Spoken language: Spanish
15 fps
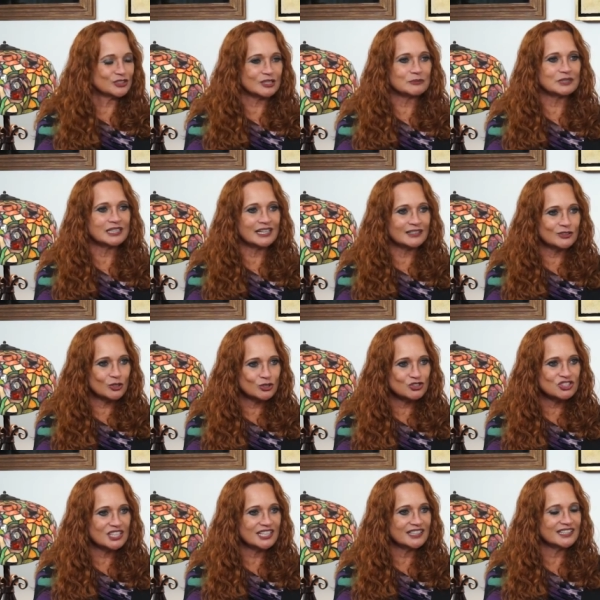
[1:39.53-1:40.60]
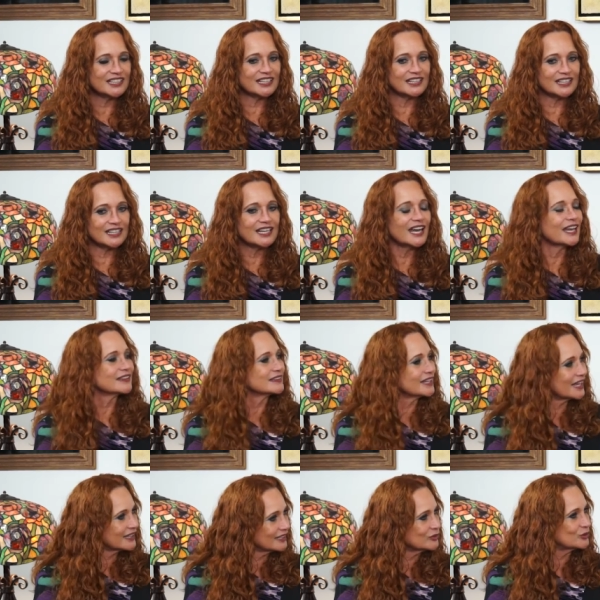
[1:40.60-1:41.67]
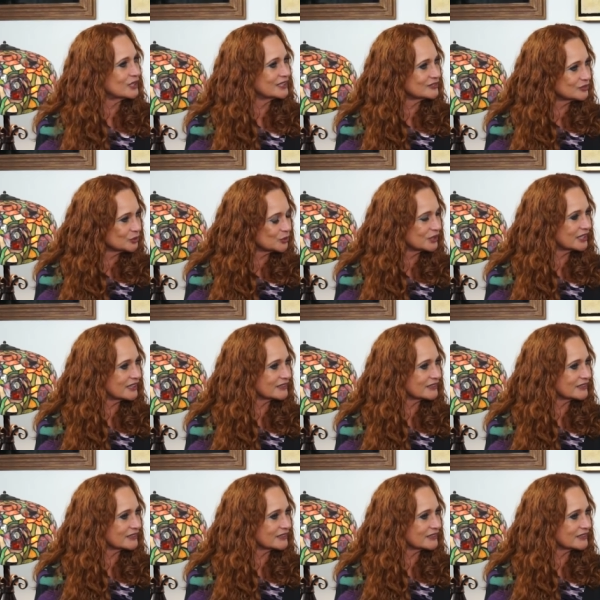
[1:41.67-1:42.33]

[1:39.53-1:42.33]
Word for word: terminé anoche y quedé encantada con la historia.